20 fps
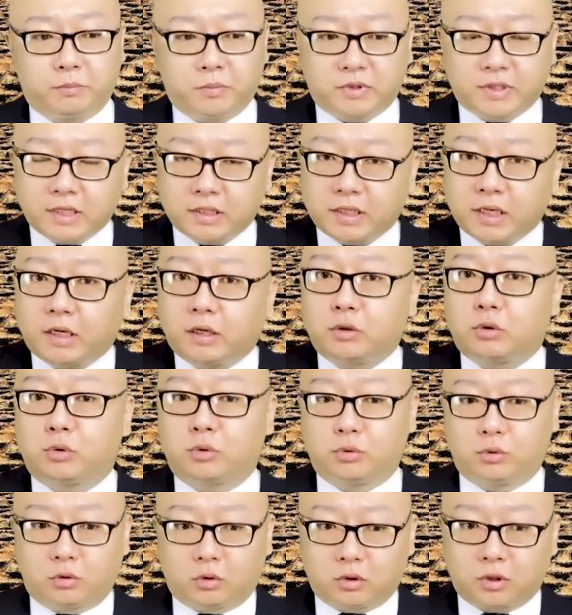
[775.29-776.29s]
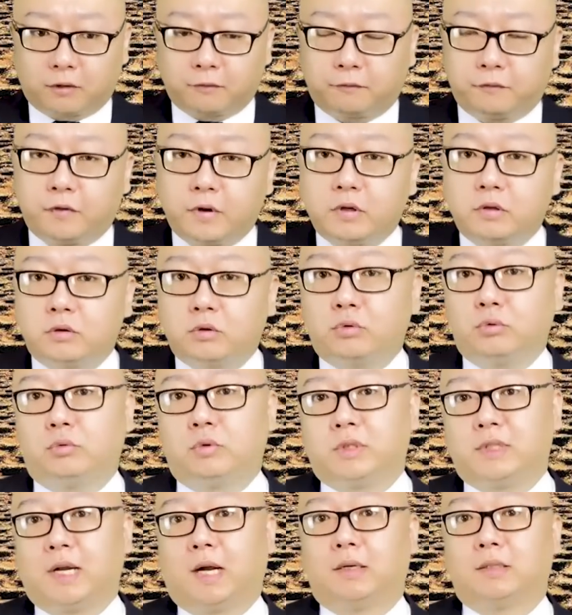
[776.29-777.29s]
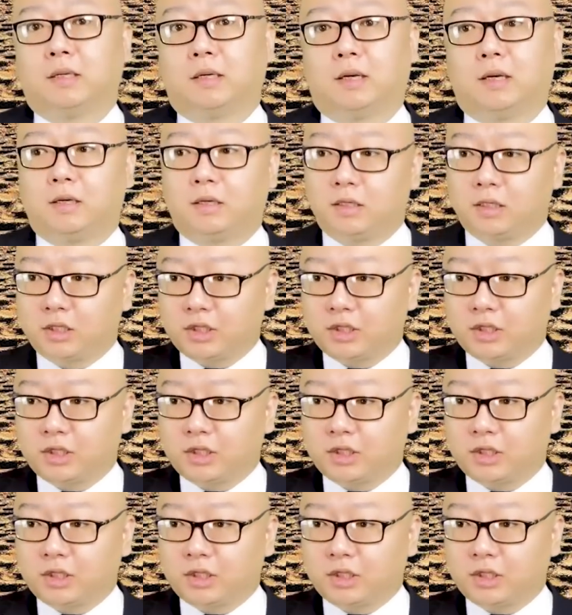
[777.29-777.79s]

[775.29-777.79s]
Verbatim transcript: 在这个区域让风速降下来，